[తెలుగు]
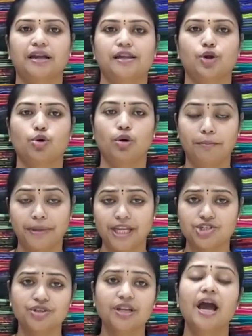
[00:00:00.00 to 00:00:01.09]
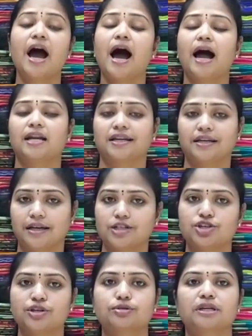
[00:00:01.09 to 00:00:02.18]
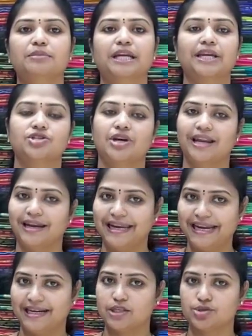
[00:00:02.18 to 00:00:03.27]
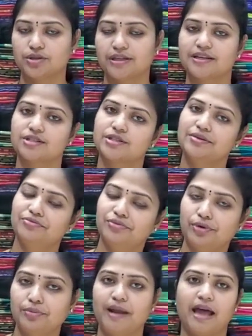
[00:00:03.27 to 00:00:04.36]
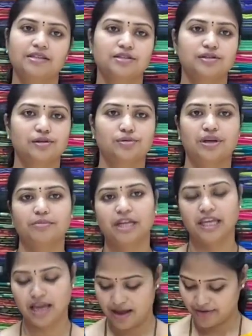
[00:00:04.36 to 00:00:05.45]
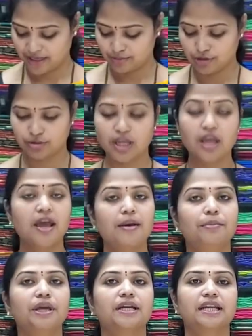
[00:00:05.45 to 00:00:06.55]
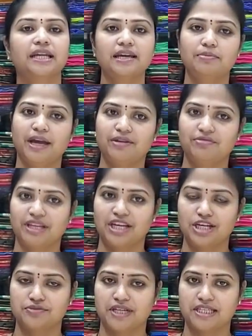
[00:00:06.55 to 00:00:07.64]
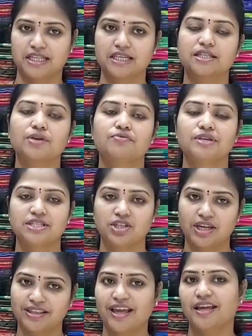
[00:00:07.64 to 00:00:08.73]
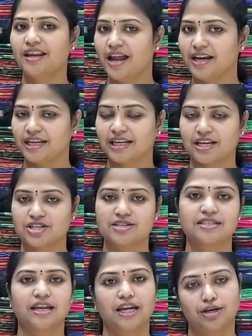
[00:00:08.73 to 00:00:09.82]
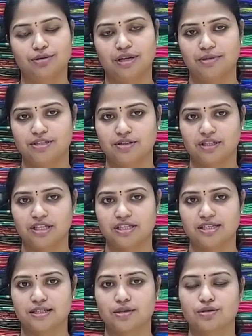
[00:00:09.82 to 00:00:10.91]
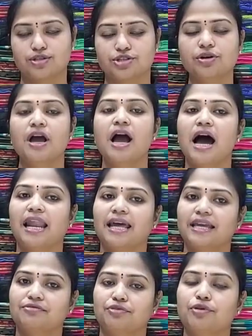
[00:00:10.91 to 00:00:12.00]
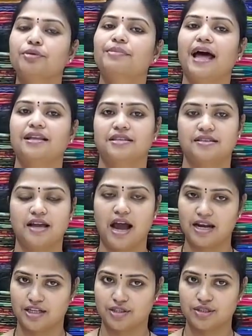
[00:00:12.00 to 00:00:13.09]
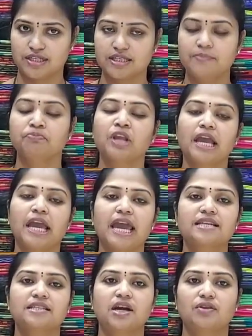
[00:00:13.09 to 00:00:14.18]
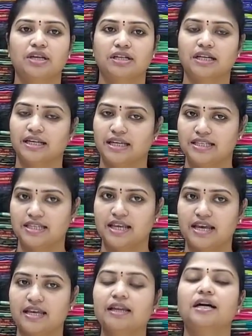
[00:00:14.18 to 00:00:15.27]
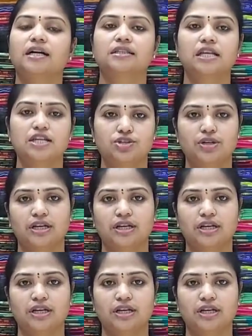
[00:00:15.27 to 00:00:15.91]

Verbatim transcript: కలర్ కాంబినేషన్ అండ్ కలెక్షన్ కూడా మనకి చాలా లేటెస్ట్ కలెక్షన్ ఫోర్ బ్రాంచెస్ లో కూడా మనకి అవైలబుల్ ఉంది మీకు నియర్ బై విఘ్నేశ్వర సిల్క్స్ కి విజిట్ అయితే ఇలాంటి కలెక్షన్స్ అన్ని కూడా మీ సొంతం చేసుకోవచ్చు అలాగే ఫోర్ బ్రాంచెస్ అడ్రస్ వచ్చేసి ఏఎస్ రావు నగర్ ఈసీఐఎల్ దిల్షు